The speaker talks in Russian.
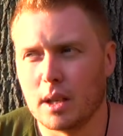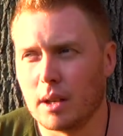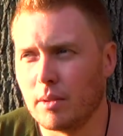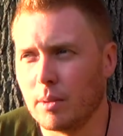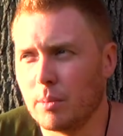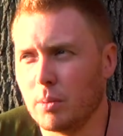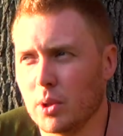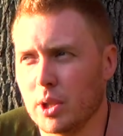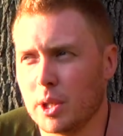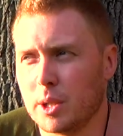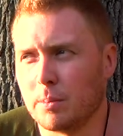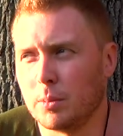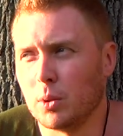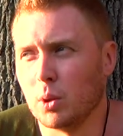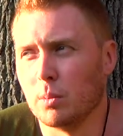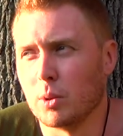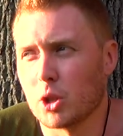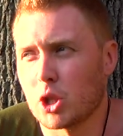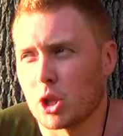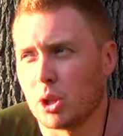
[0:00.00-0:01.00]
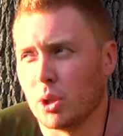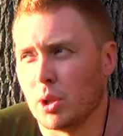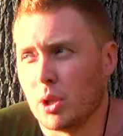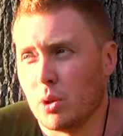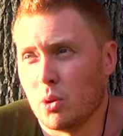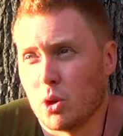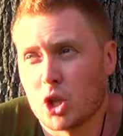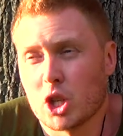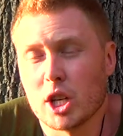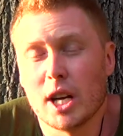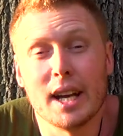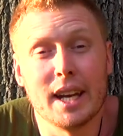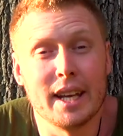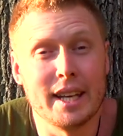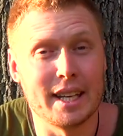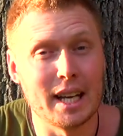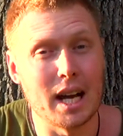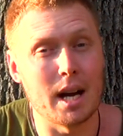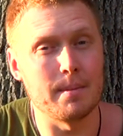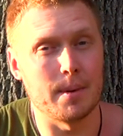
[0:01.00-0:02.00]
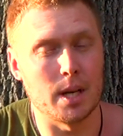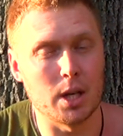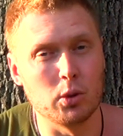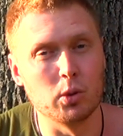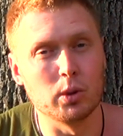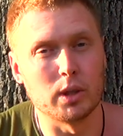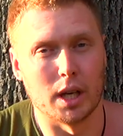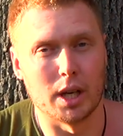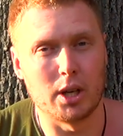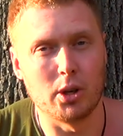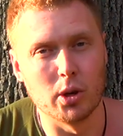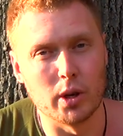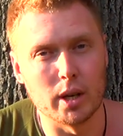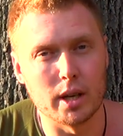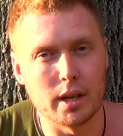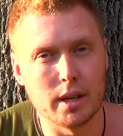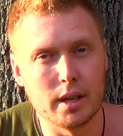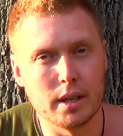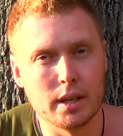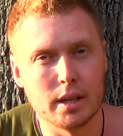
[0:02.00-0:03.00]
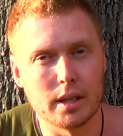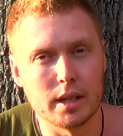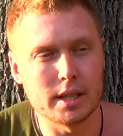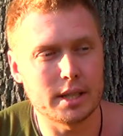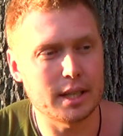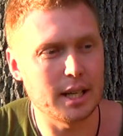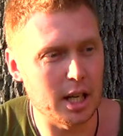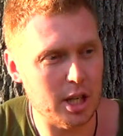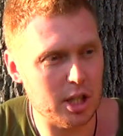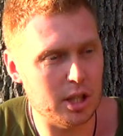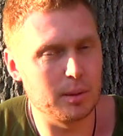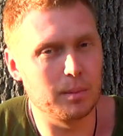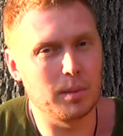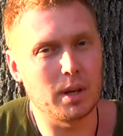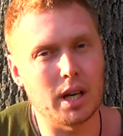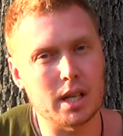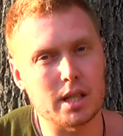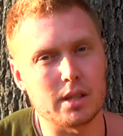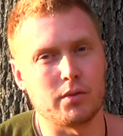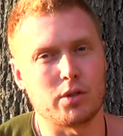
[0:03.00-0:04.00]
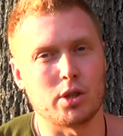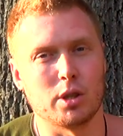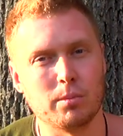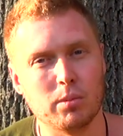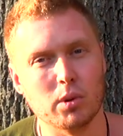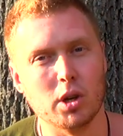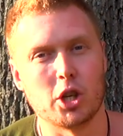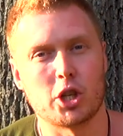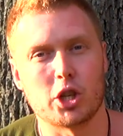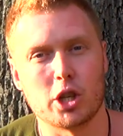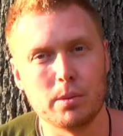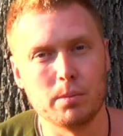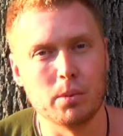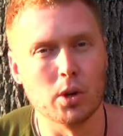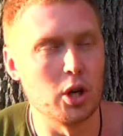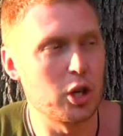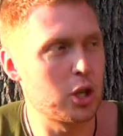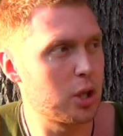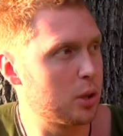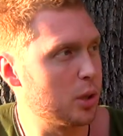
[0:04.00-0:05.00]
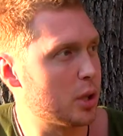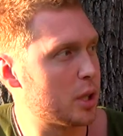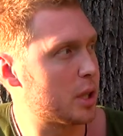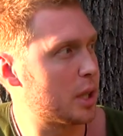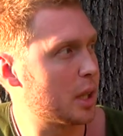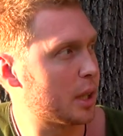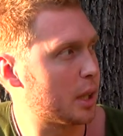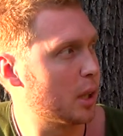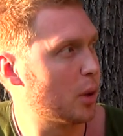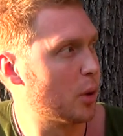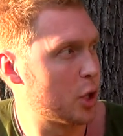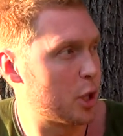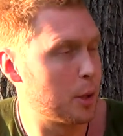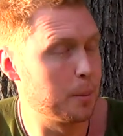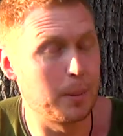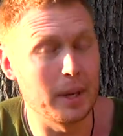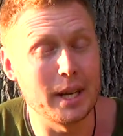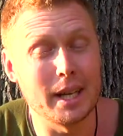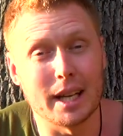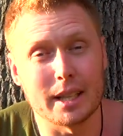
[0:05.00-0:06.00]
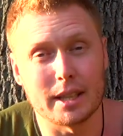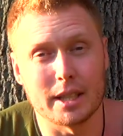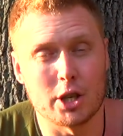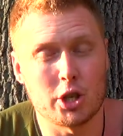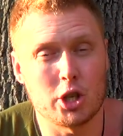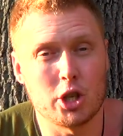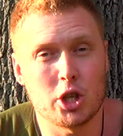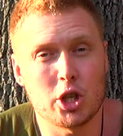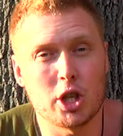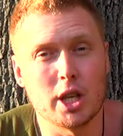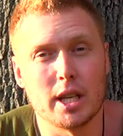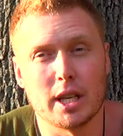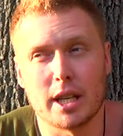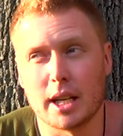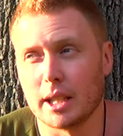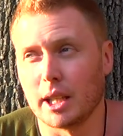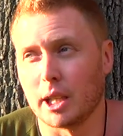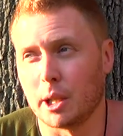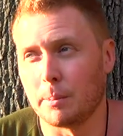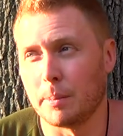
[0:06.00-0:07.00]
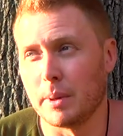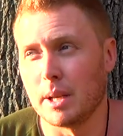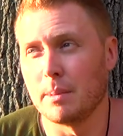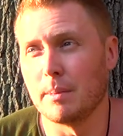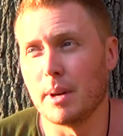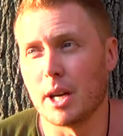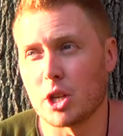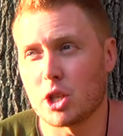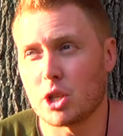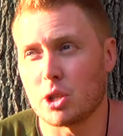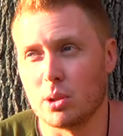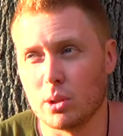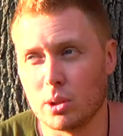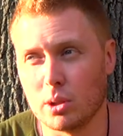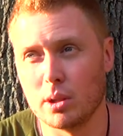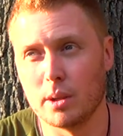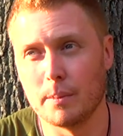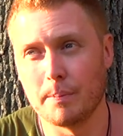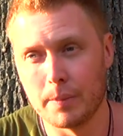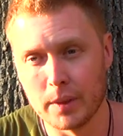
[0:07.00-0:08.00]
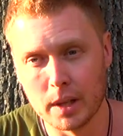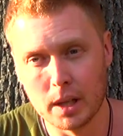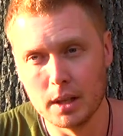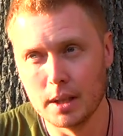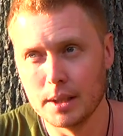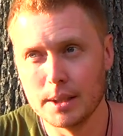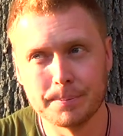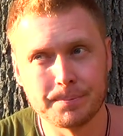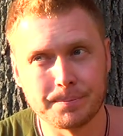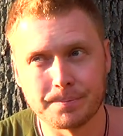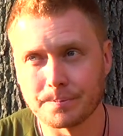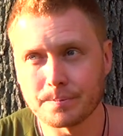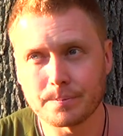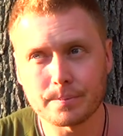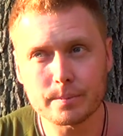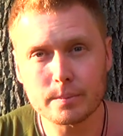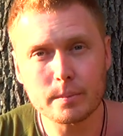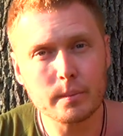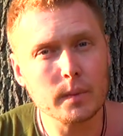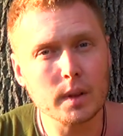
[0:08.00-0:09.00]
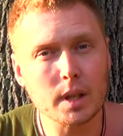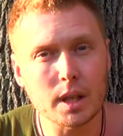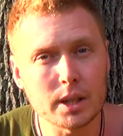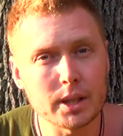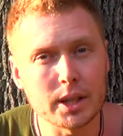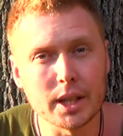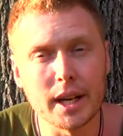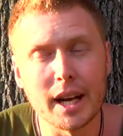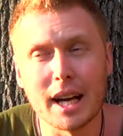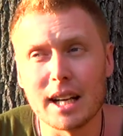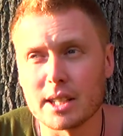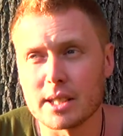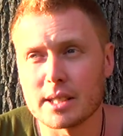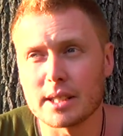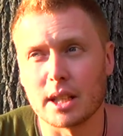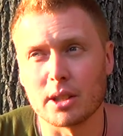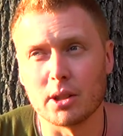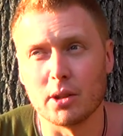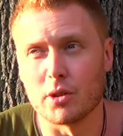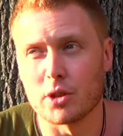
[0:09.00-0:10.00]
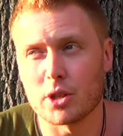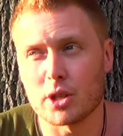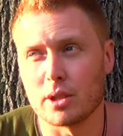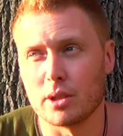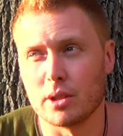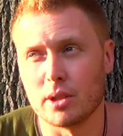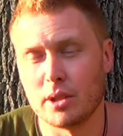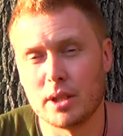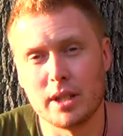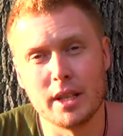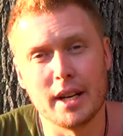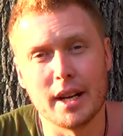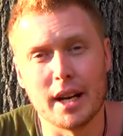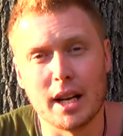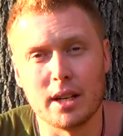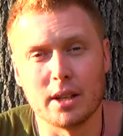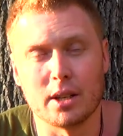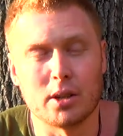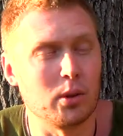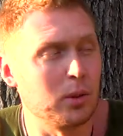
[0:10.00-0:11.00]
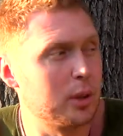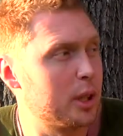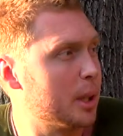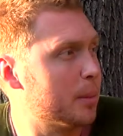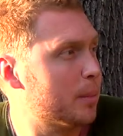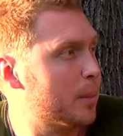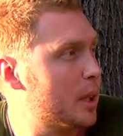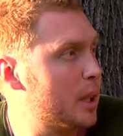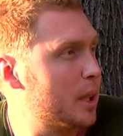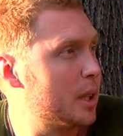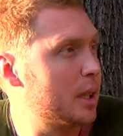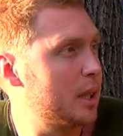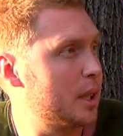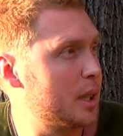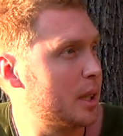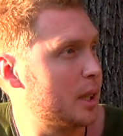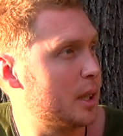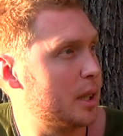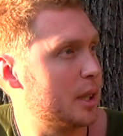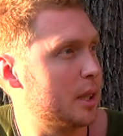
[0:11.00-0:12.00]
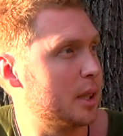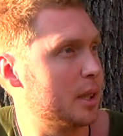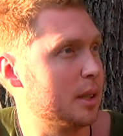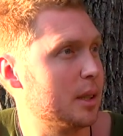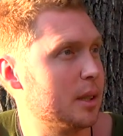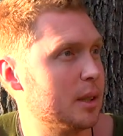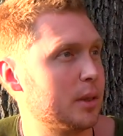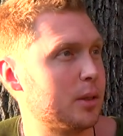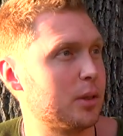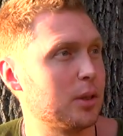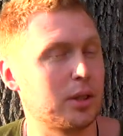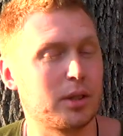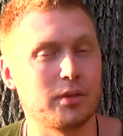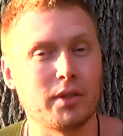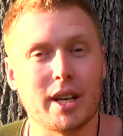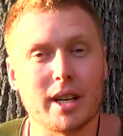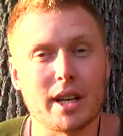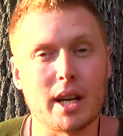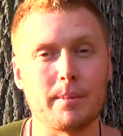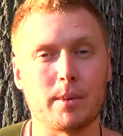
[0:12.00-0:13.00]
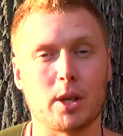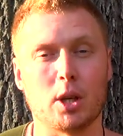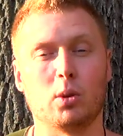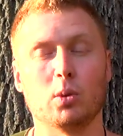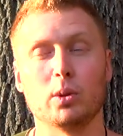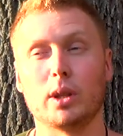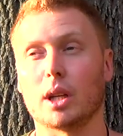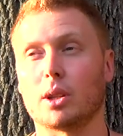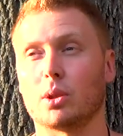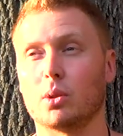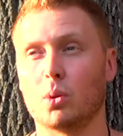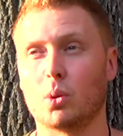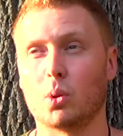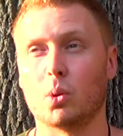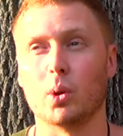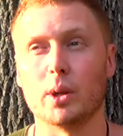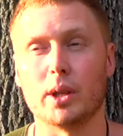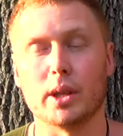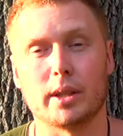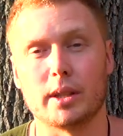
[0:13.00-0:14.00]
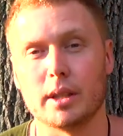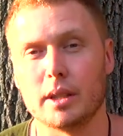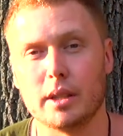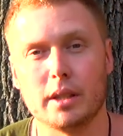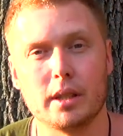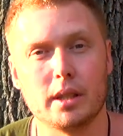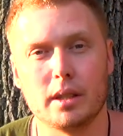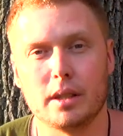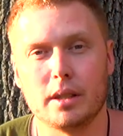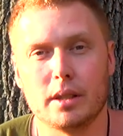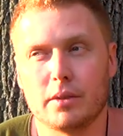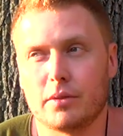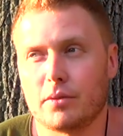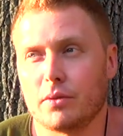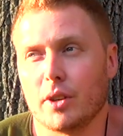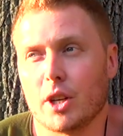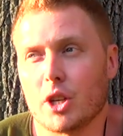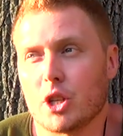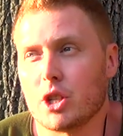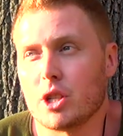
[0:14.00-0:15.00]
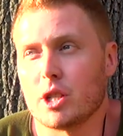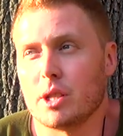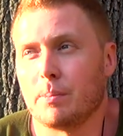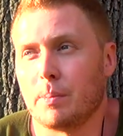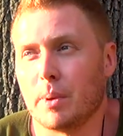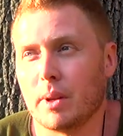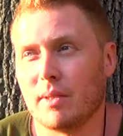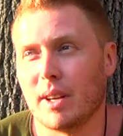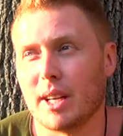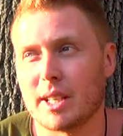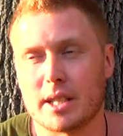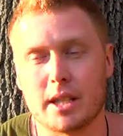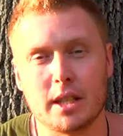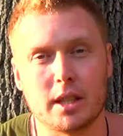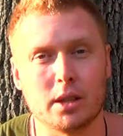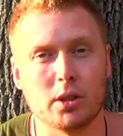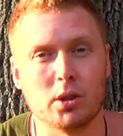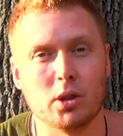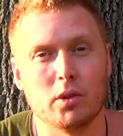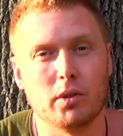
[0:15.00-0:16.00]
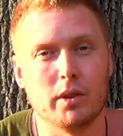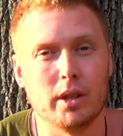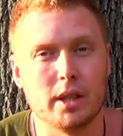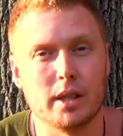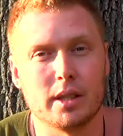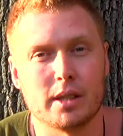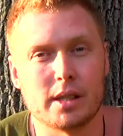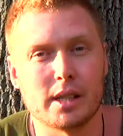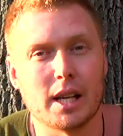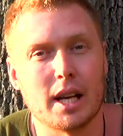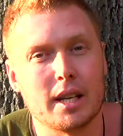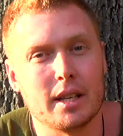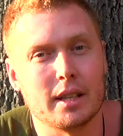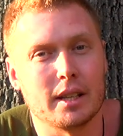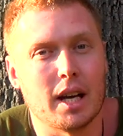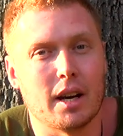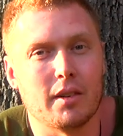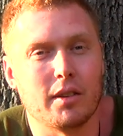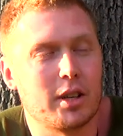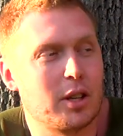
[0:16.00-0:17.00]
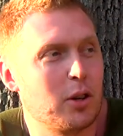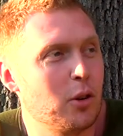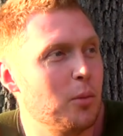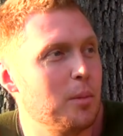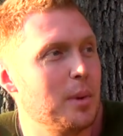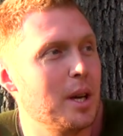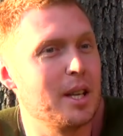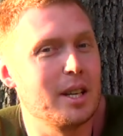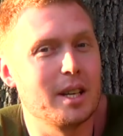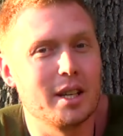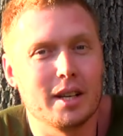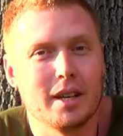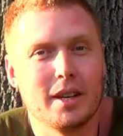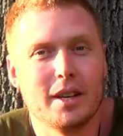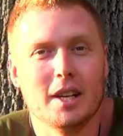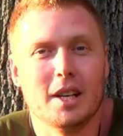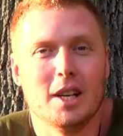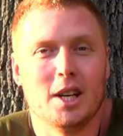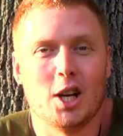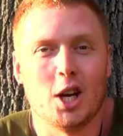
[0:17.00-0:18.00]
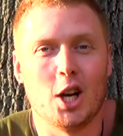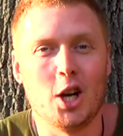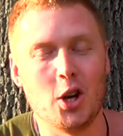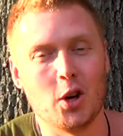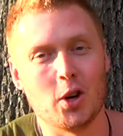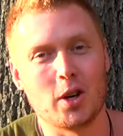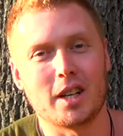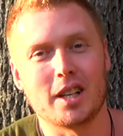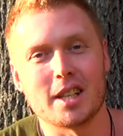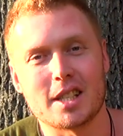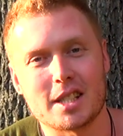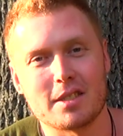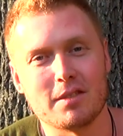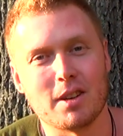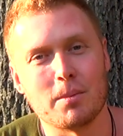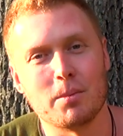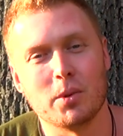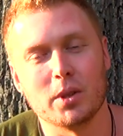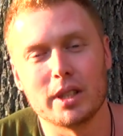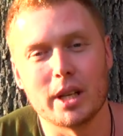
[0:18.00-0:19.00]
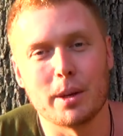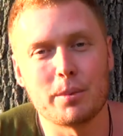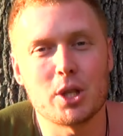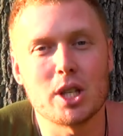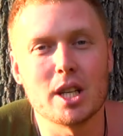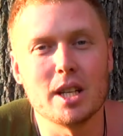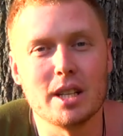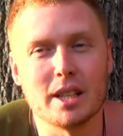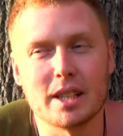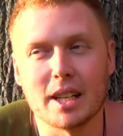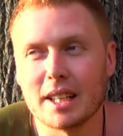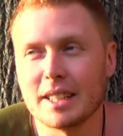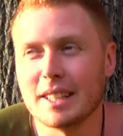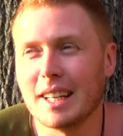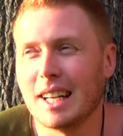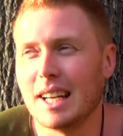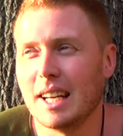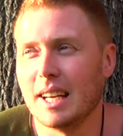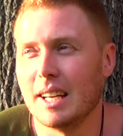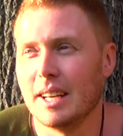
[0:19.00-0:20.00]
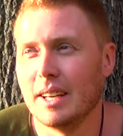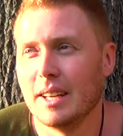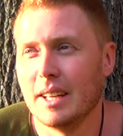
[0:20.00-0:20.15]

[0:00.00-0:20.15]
Вы будете думать, что неужели я могу такое? И с каждым разом все больше и больше. То есть это очень приятное ощущение, когда ты понимаешь, что ты реально становишься нереально крутым, а, то есть твои рамки куда-то уходят, и в твоей жизни появляются какие-то новые знания, навыки, умения, легкость, свобода общения и так далее.